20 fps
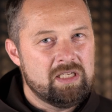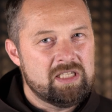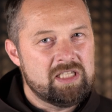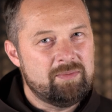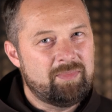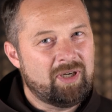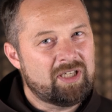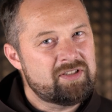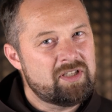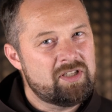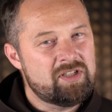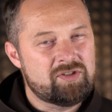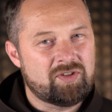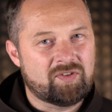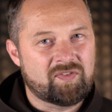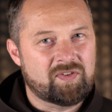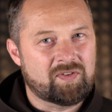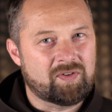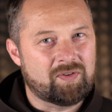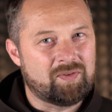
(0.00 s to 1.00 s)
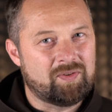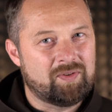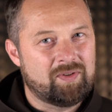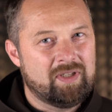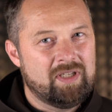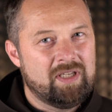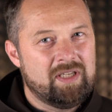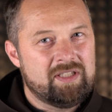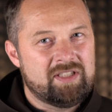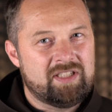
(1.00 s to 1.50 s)
I bracia i siostro,
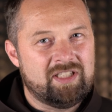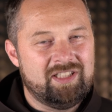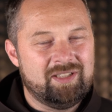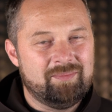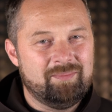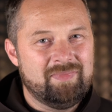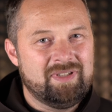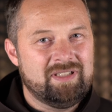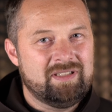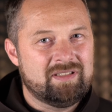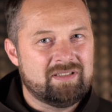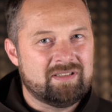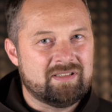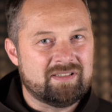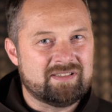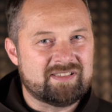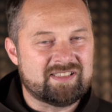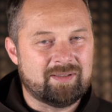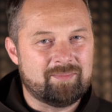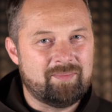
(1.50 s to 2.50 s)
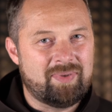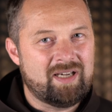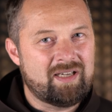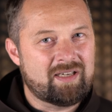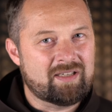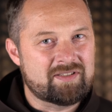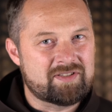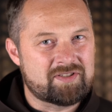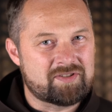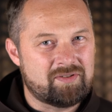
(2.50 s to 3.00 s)
kiedy my za
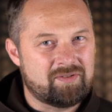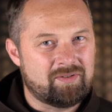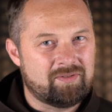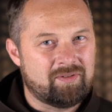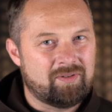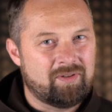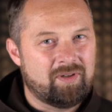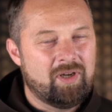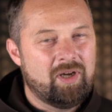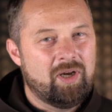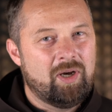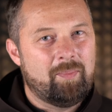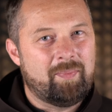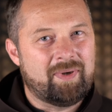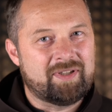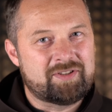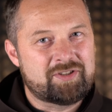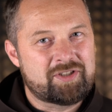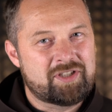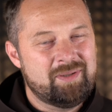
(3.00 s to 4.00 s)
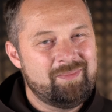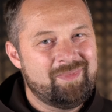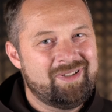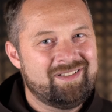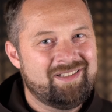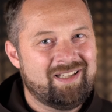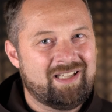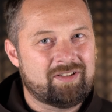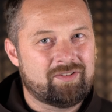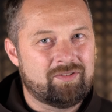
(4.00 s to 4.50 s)
bardzo patrzymy
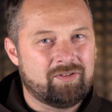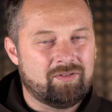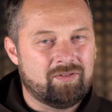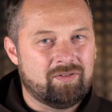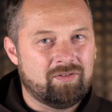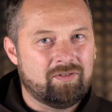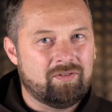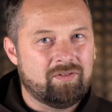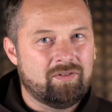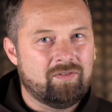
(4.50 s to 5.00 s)
na to,